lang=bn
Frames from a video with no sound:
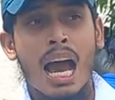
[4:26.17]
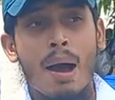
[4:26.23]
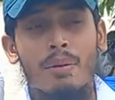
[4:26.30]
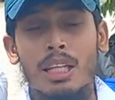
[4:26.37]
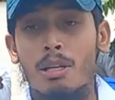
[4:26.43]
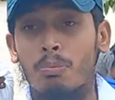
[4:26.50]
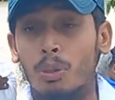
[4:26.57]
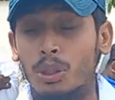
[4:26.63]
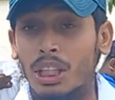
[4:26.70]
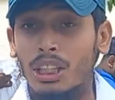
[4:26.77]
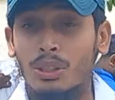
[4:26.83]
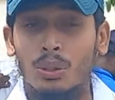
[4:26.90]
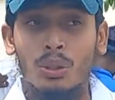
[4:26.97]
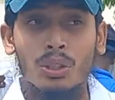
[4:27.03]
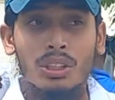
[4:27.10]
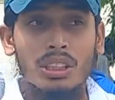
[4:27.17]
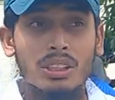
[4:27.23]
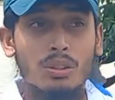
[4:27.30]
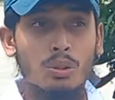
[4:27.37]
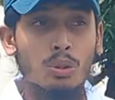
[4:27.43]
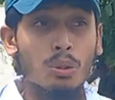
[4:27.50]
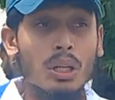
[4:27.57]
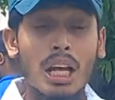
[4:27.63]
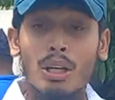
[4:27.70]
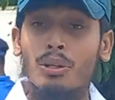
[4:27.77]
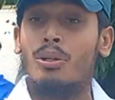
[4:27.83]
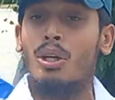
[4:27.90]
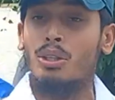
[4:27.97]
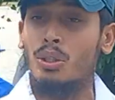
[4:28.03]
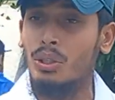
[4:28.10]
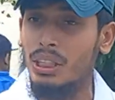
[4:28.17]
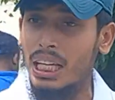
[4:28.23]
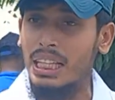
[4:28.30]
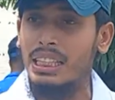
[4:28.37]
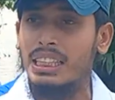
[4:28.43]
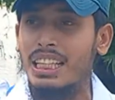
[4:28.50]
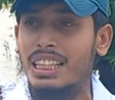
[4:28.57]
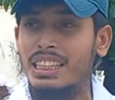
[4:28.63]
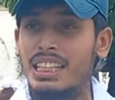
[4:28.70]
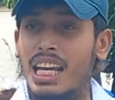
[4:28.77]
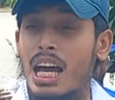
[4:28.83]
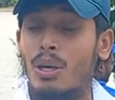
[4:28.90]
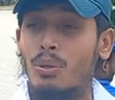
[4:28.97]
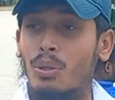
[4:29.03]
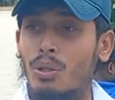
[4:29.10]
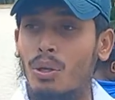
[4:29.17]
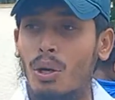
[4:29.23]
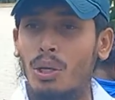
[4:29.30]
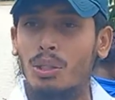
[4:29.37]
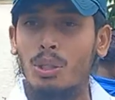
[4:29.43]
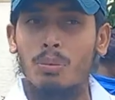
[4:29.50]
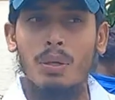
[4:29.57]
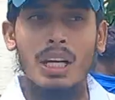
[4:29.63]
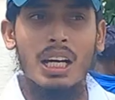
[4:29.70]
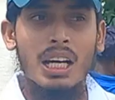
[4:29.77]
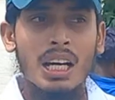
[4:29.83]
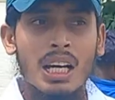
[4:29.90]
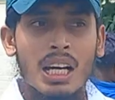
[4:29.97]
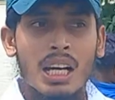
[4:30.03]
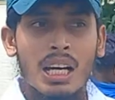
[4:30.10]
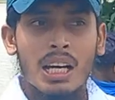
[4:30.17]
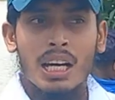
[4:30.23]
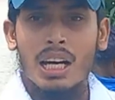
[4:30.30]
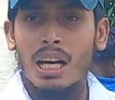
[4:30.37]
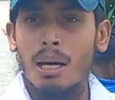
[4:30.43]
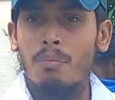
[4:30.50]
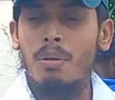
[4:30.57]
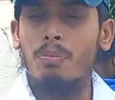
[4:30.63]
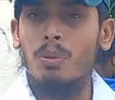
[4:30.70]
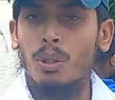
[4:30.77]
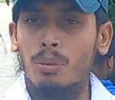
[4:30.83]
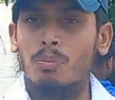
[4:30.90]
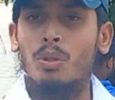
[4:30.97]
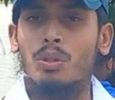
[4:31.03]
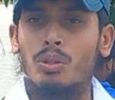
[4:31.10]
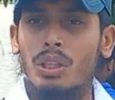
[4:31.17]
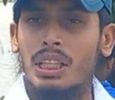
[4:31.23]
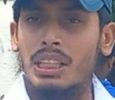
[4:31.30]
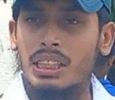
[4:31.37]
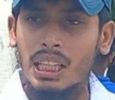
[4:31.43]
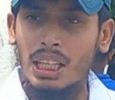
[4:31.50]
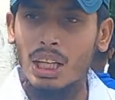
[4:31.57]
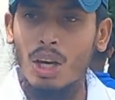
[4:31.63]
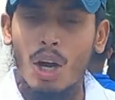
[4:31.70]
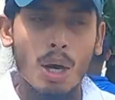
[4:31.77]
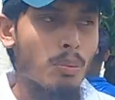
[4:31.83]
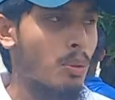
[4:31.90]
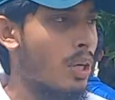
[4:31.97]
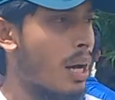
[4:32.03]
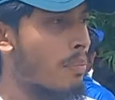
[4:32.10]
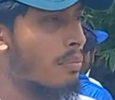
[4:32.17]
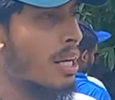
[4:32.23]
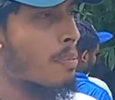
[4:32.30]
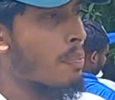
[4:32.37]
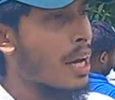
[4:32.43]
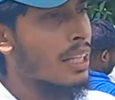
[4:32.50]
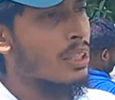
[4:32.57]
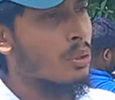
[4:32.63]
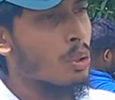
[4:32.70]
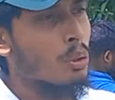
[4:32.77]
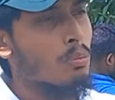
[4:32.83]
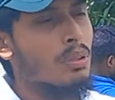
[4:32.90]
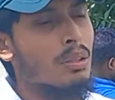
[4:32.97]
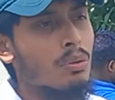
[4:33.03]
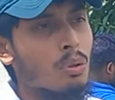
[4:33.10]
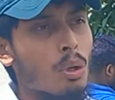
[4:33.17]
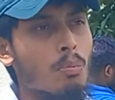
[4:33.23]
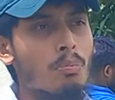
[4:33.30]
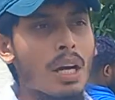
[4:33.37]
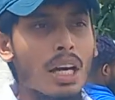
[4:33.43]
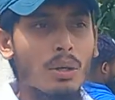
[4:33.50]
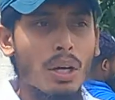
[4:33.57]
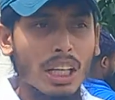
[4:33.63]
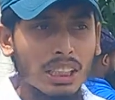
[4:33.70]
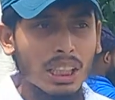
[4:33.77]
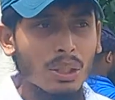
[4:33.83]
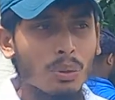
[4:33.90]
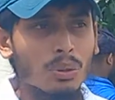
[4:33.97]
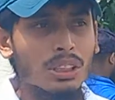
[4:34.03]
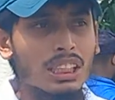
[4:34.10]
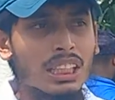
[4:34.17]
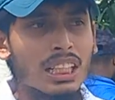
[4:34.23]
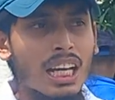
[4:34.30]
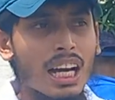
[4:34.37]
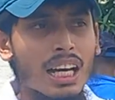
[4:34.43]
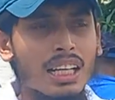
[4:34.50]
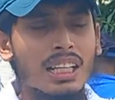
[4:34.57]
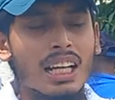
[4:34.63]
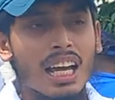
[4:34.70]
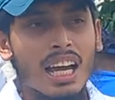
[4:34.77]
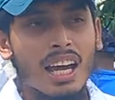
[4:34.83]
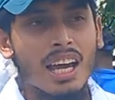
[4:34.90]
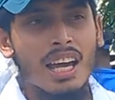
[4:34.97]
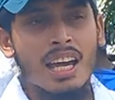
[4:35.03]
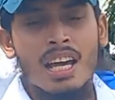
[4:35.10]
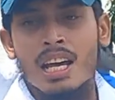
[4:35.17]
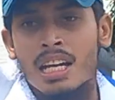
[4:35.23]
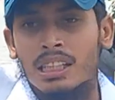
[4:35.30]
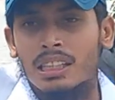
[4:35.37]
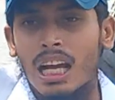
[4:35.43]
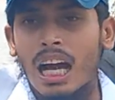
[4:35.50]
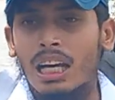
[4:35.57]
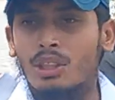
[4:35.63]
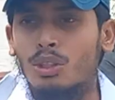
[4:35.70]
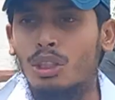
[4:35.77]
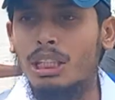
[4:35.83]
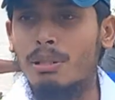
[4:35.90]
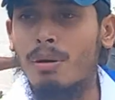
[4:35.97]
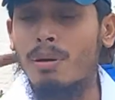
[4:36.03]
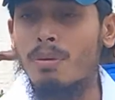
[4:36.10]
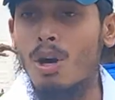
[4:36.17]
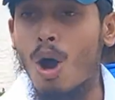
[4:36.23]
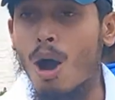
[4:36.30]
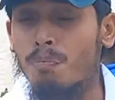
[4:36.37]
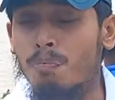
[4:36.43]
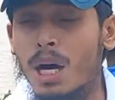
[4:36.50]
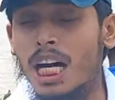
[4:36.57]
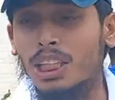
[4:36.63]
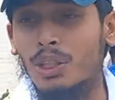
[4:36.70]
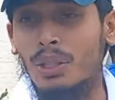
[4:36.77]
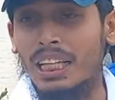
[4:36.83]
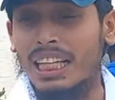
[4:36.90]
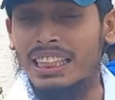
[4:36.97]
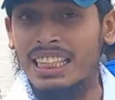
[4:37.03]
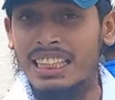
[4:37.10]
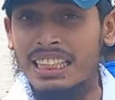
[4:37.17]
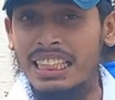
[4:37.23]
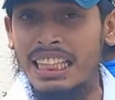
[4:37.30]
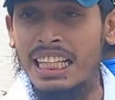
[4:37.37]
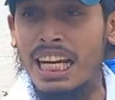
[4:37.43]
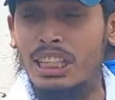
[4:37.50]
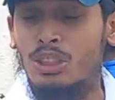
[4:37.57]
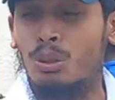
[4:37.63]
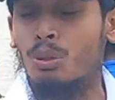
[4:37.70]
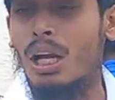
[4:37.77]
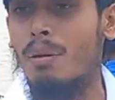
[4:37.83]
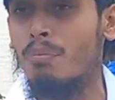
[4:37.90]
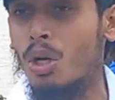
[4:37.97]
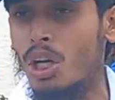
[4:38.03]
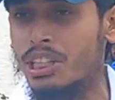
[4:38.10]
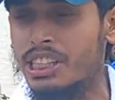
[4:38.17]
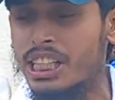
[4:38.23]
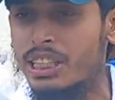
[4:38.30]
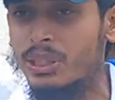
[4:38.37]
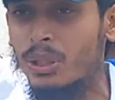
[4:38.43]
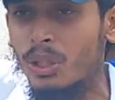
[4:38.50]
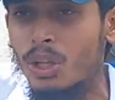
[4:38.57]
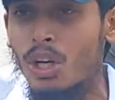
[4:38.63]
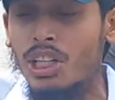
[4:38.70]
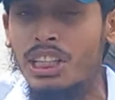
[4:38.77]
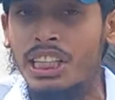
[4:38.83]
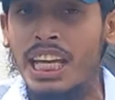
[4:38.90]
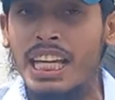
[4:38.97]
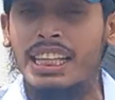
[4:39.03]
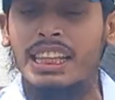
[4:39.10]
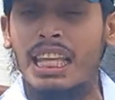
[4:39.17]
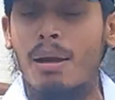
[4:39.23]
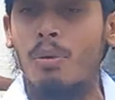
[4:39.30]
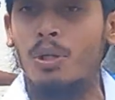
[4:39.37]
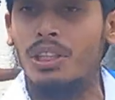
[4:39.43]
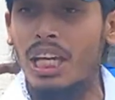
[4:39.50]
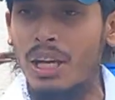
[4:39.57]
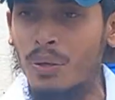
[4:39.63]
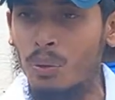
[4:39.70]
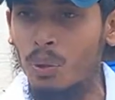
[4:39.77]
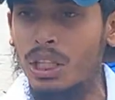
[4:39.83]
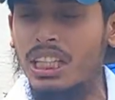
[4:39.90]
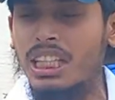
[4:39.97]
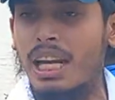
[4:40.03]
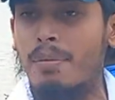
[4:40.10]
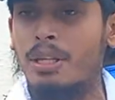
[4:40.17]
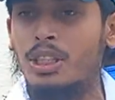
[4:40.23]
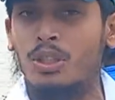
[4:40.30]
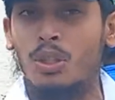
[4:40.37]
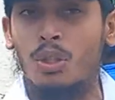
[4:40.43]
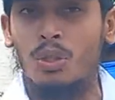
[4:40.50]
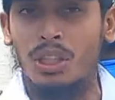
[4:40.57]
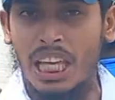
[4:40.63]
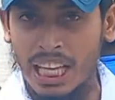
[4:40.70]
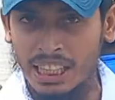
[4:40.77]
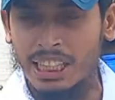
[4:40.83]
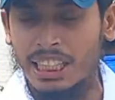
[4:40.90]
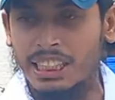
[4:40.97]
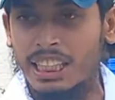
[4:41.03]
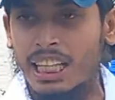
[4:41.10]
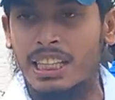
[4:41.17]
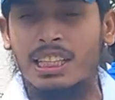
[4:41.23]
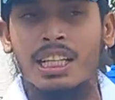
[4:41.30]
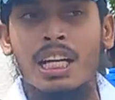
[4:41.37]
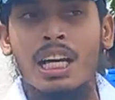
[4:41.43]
আমাদের প্রশাসন জোরালো নজরদারি দিয়েছে আরও হয়তোবা বিপদমুক্ত ইনশাল্লাহ হব আমরা পানি কম কমবে আরও আশা করছি আর হ্যাঁ সাহায্য যেভাবে অব্যাহত রেখেছেন সিলেট সুনামগঞ্জের জন্য ঠিক তেমনটাই কুড়িগ্রামের জন্য দেখতে চাই